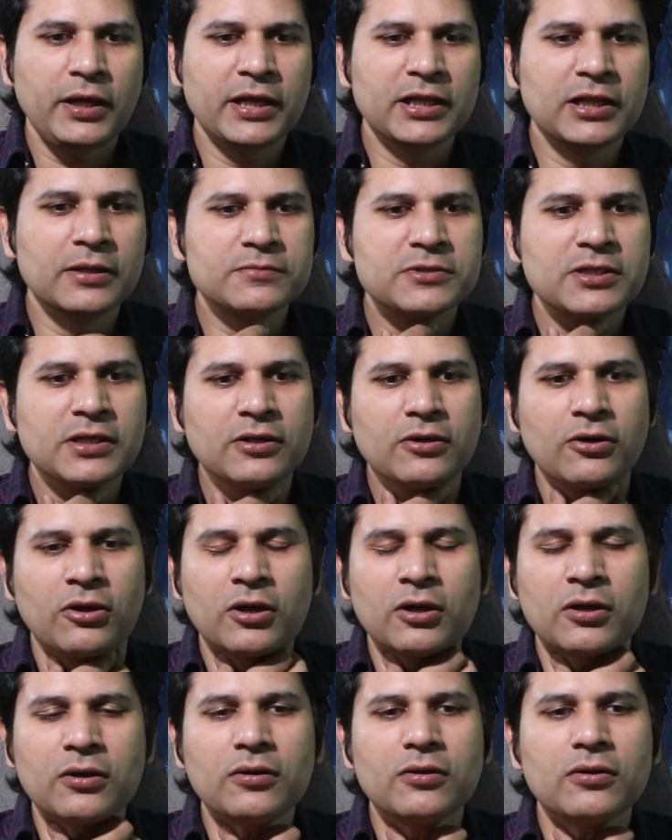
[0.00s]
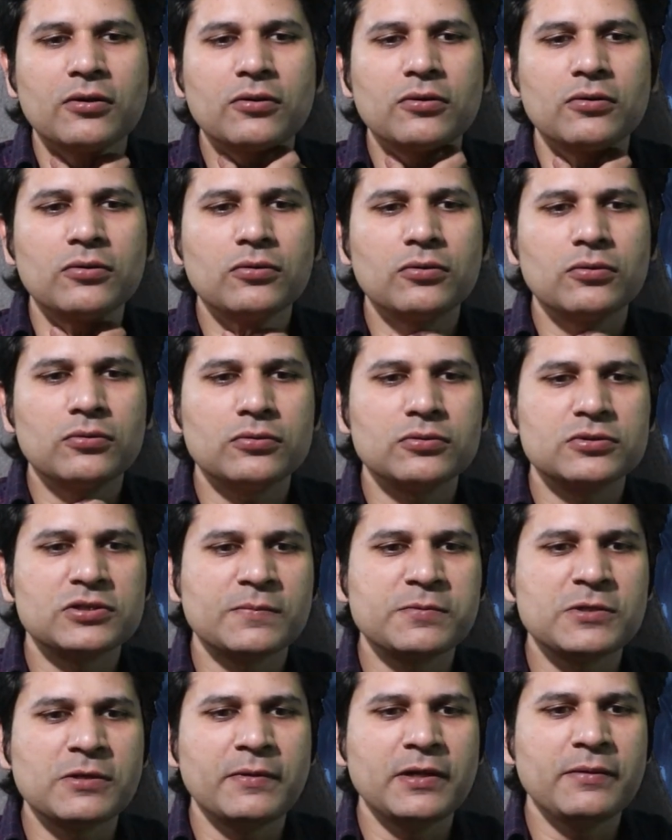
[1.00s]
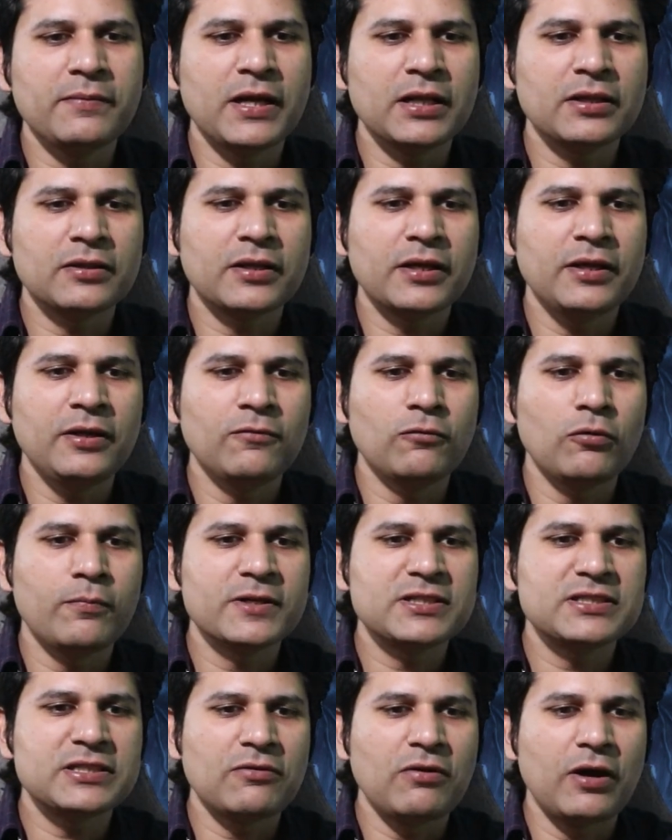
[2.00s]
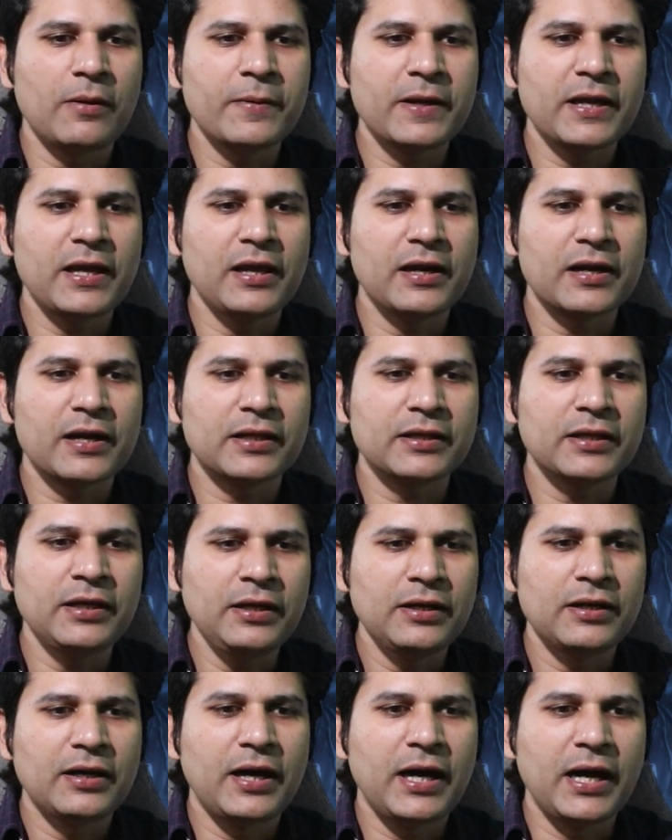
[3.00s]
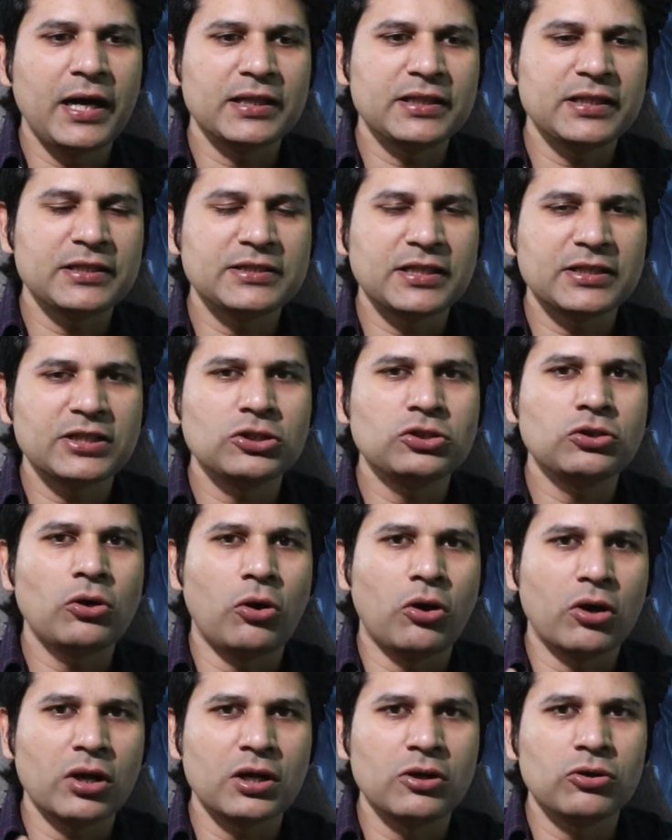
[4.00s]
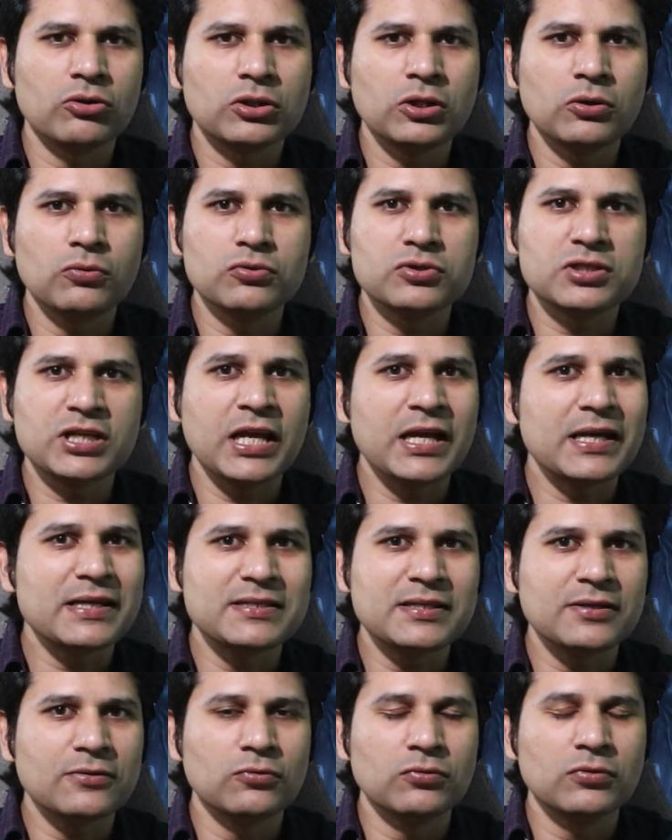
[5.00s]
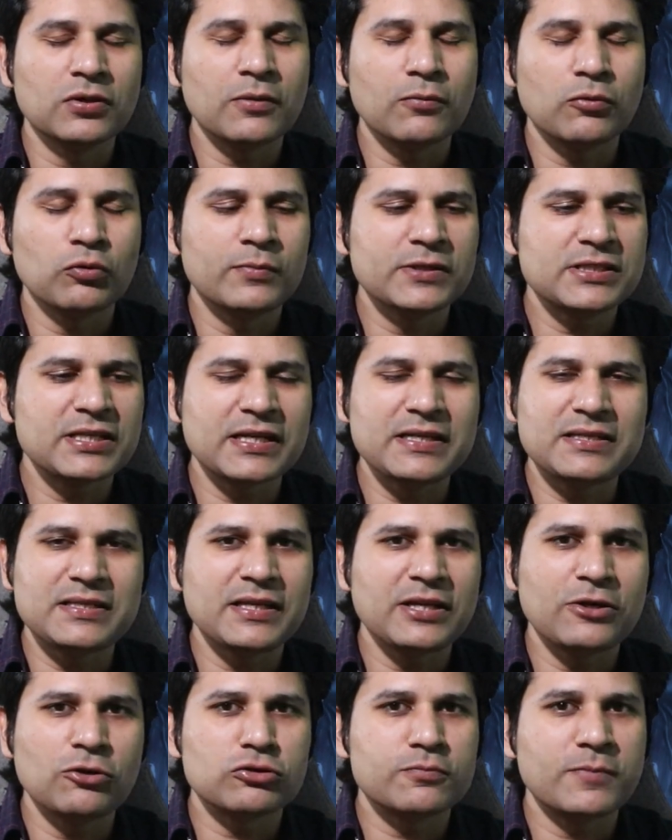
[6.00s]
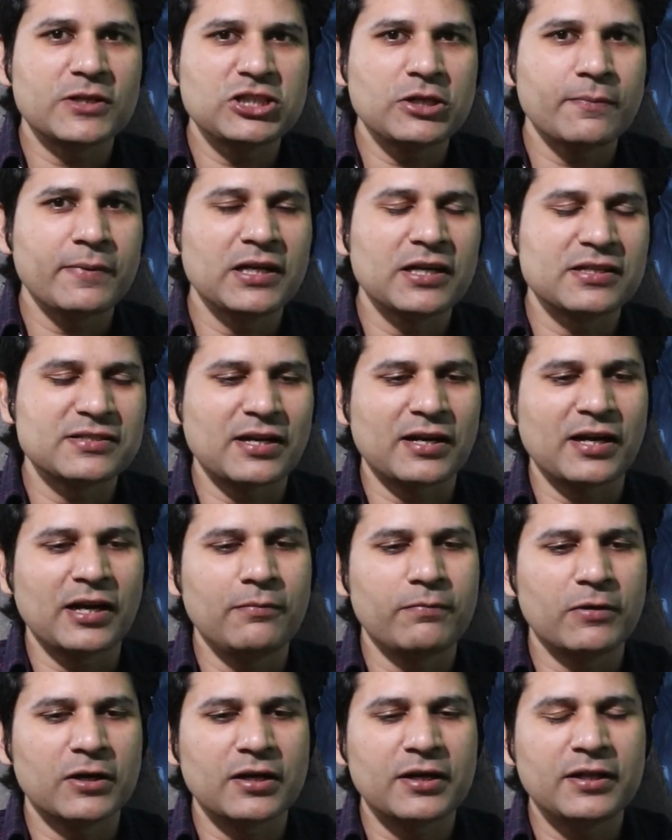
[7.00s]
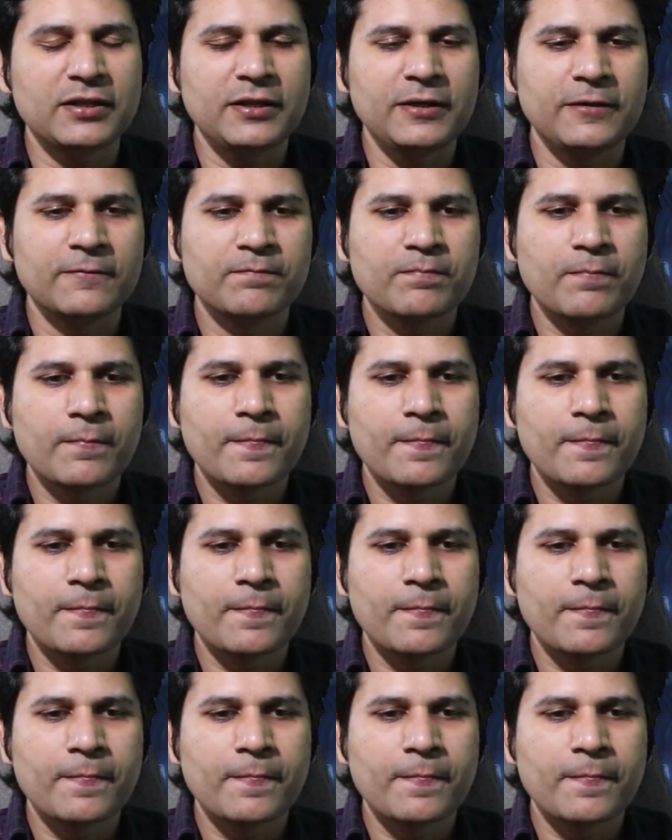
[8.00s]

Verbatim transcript: एकदम से और सबसे बड़ी बात कि वो बच्चा वहां पे खेल रहा था आते जाते जो और लोग थे उसकी किसी उनकी उनमें से किसी की उस बच्चे पे नजर नहीं पड़ रही थी